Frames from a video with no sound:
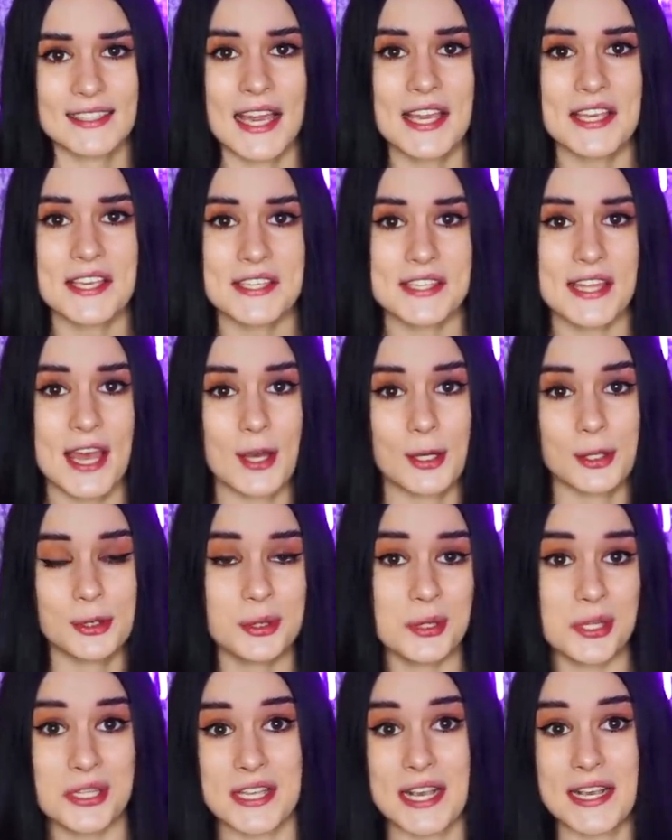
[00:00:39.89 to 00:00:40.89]
Я не знаю,
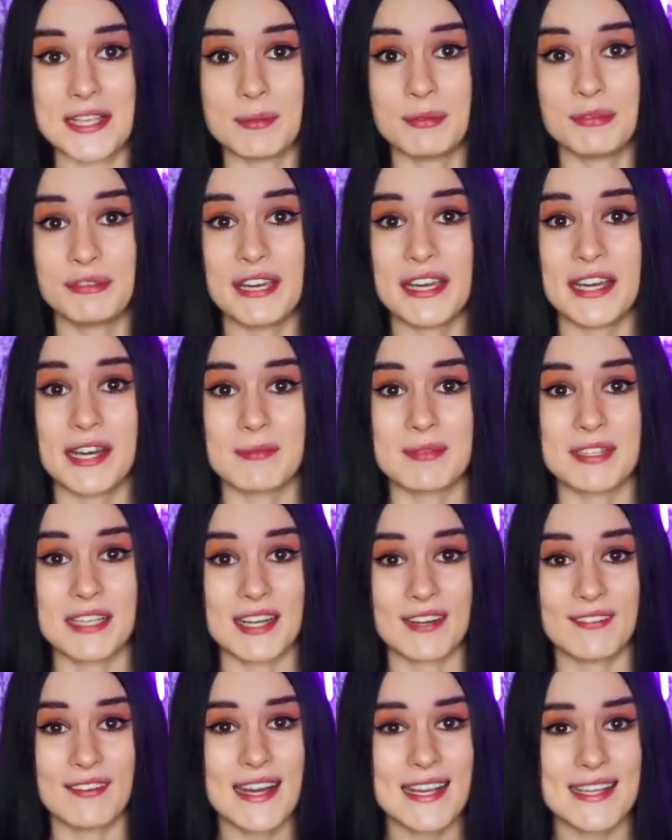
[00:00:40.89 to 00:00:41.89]
кто за этим фейком
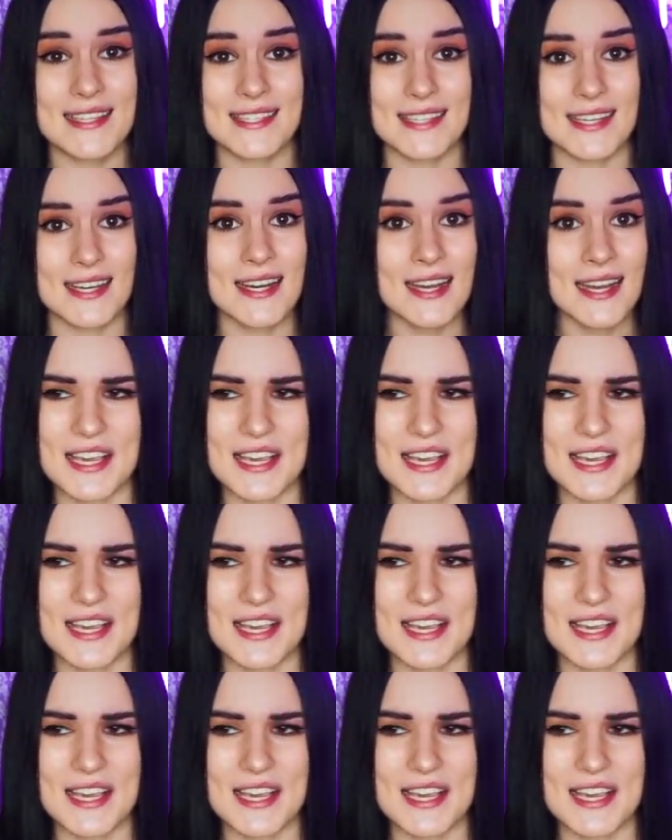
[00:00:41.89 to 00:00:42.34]
скрывается,